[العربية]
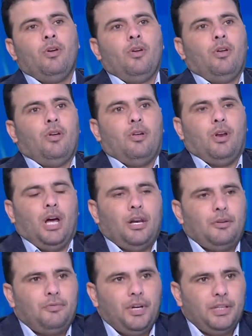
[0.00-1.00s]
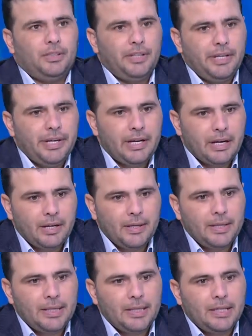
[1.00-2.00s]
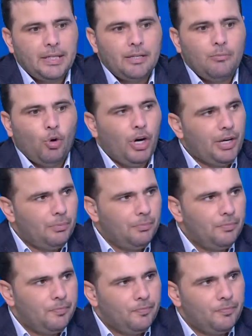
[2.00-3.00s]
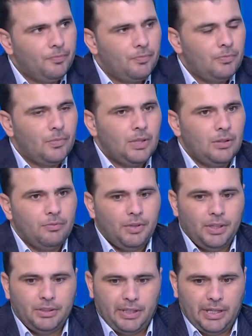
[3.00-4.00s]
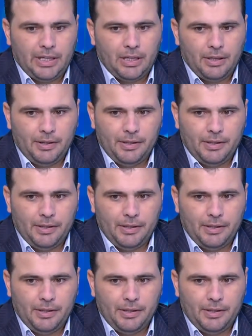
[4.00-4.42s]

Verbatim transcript: الاهلي في احتياج لمهاجم في احتياج ل...